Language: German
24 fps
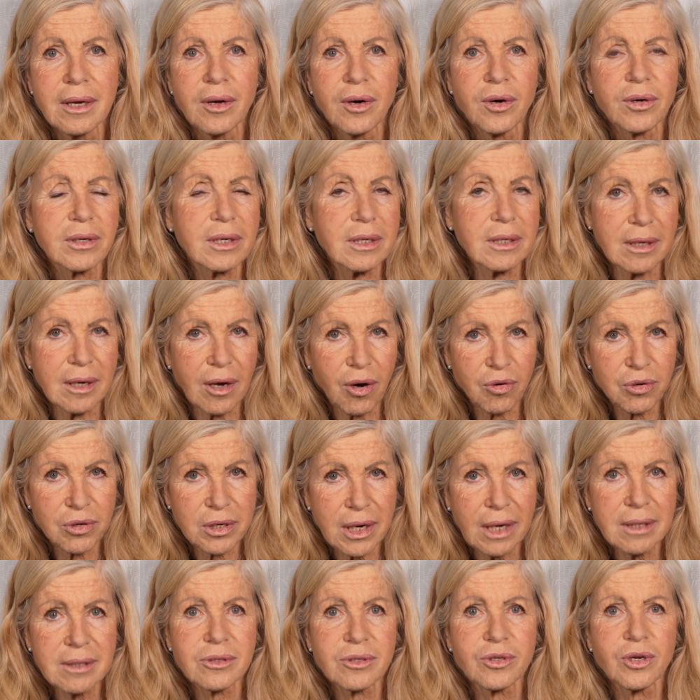Und genau
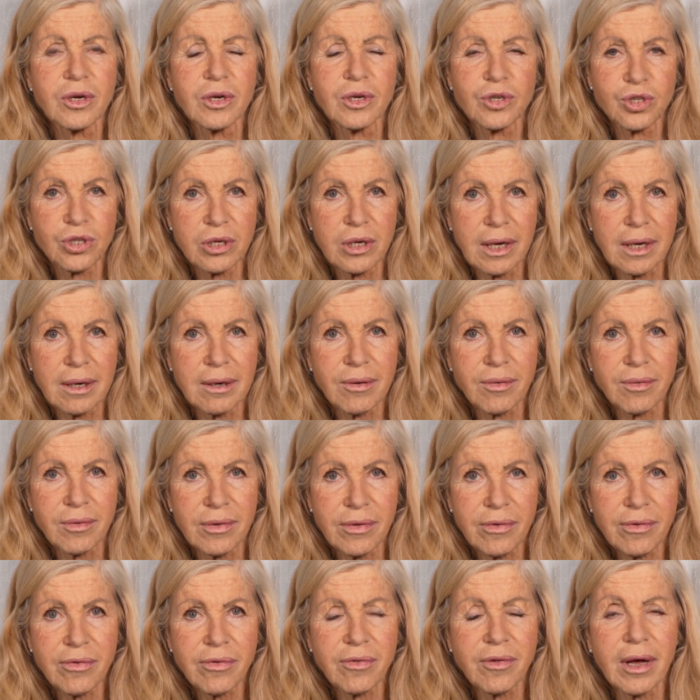das schenkt
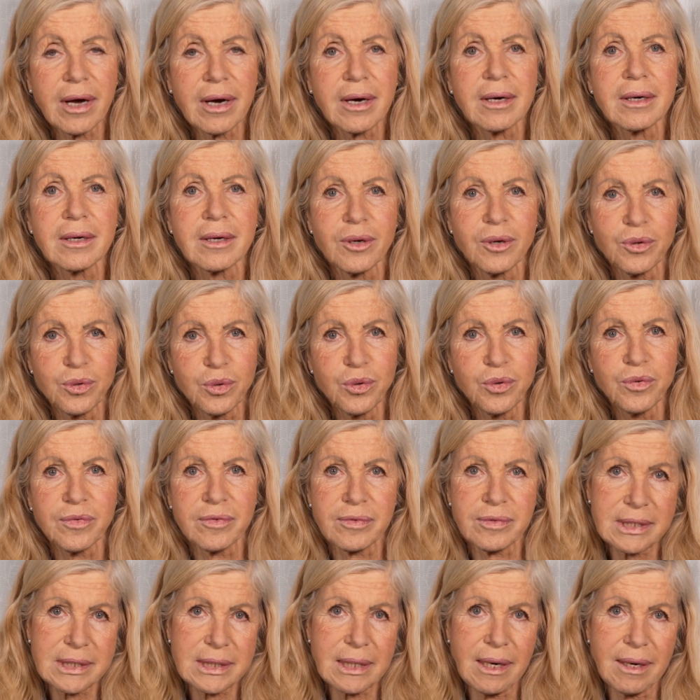uns der
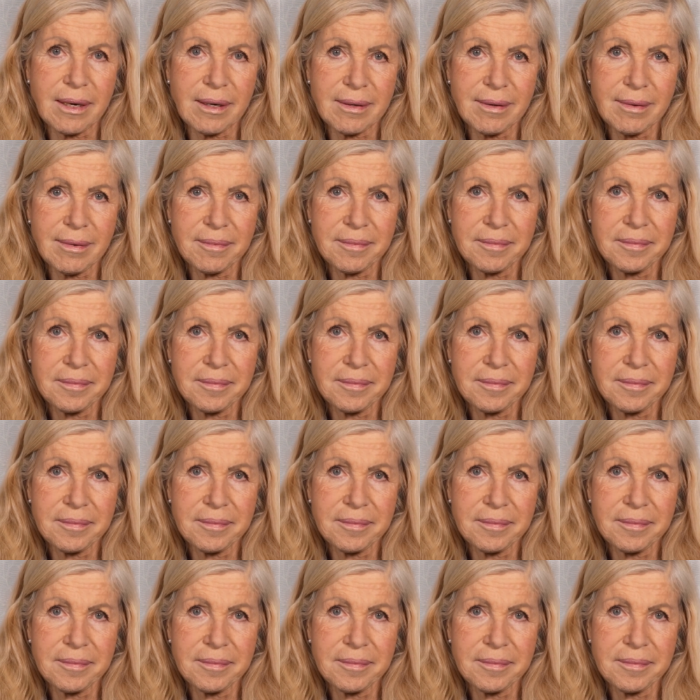Löwenzahn.